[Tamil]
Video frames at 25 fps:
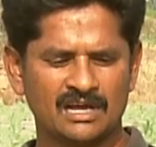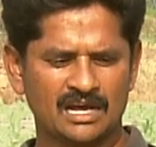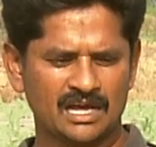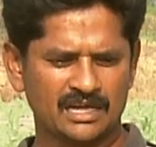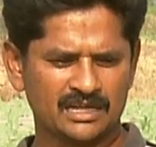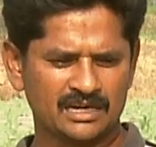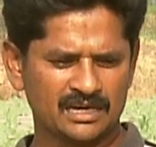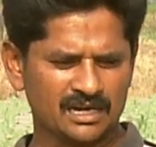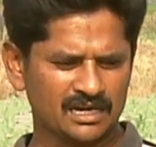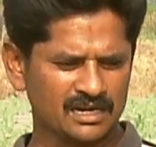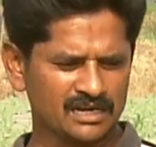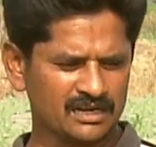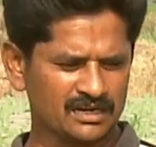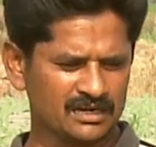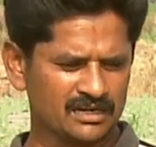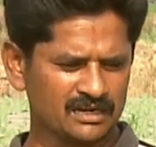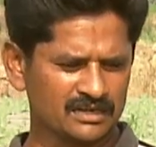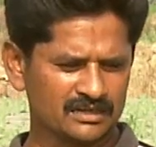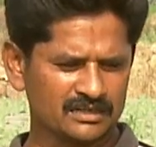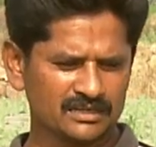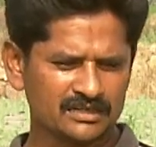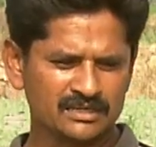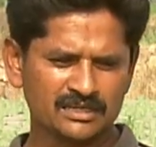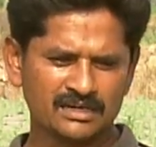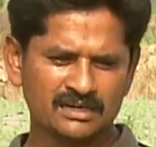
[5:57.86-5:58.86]
அதனால்
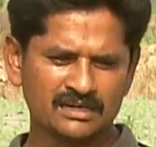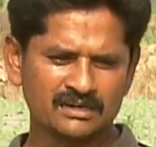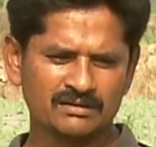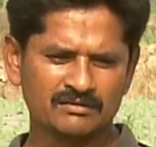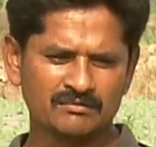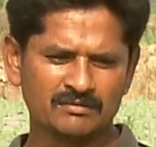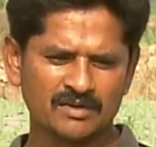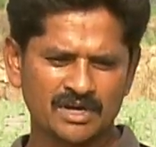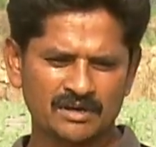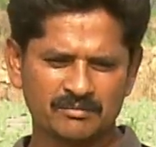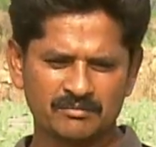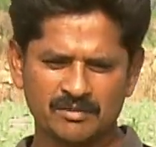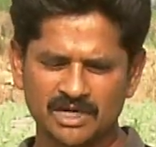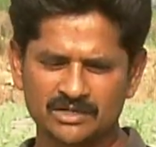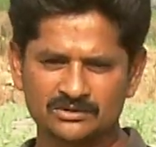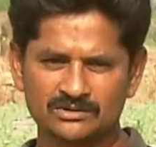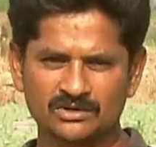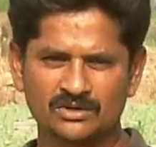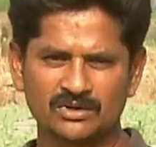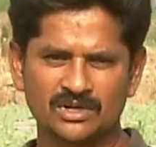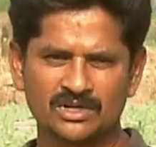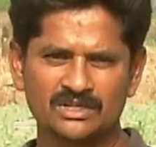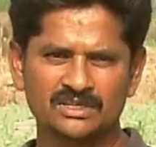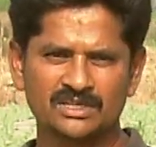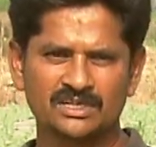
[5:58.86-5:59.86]
எங்களுக்கு ஈல்டு ம
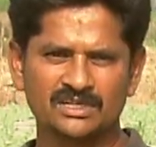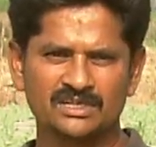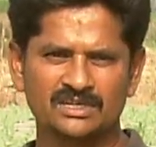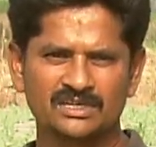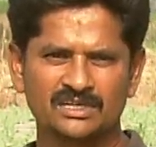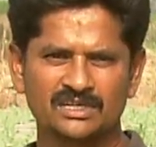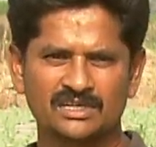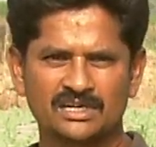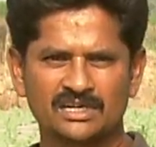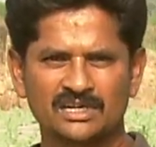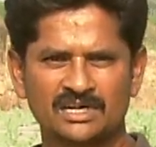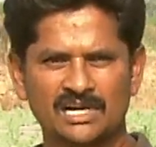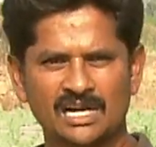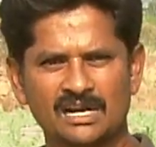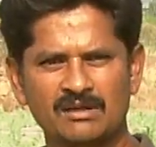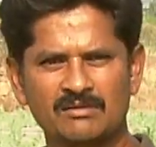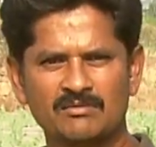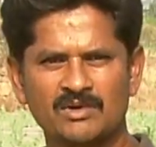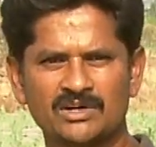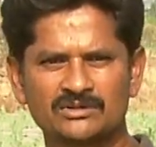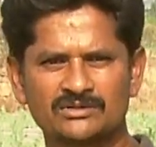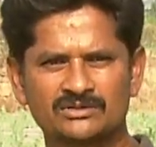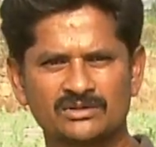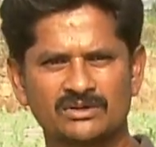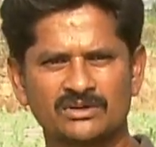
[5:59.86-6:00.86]
மகசூல் வந்து நல்ல
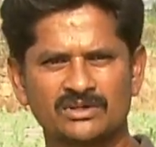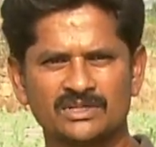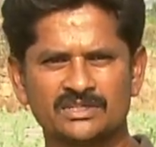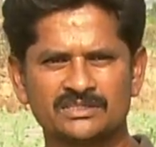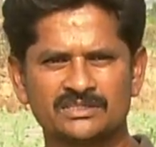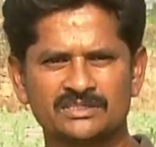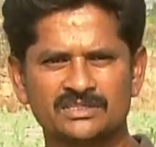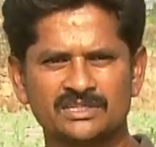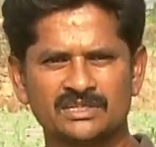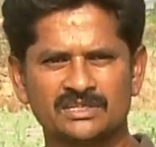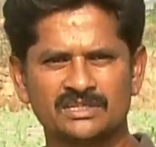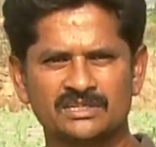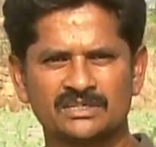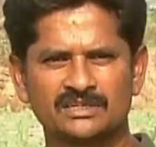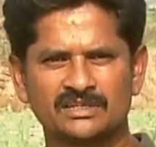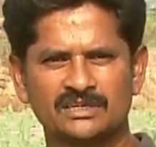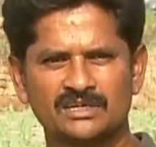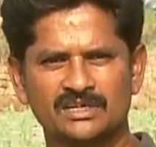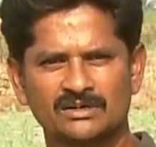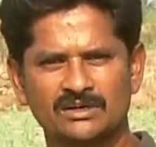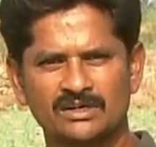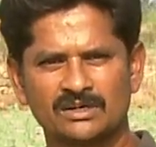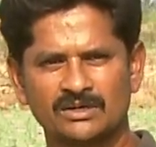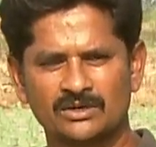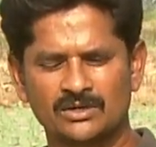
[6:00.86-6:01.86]
மகசூல் வந்துச்சு
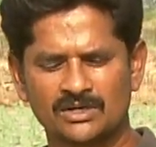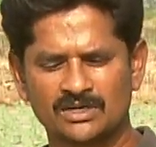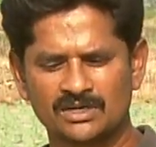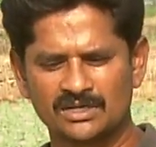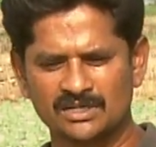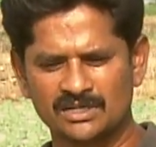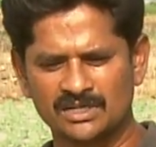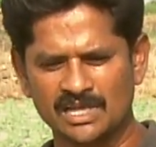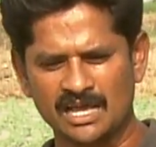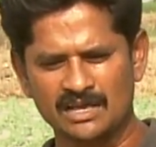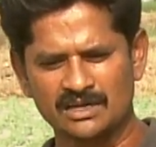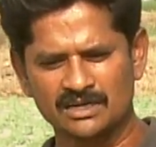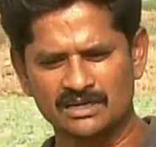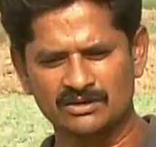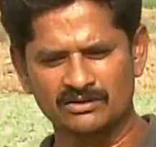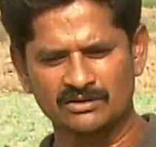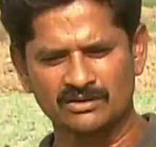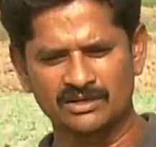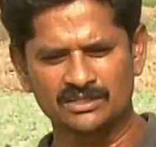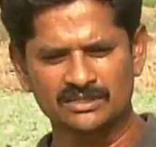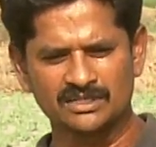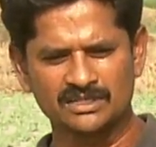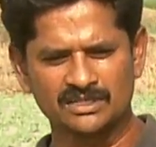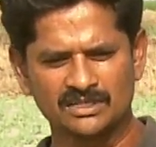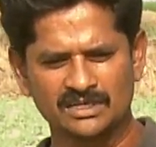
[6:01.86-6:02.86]
ஒரு ஏக்கருக்கு வந்து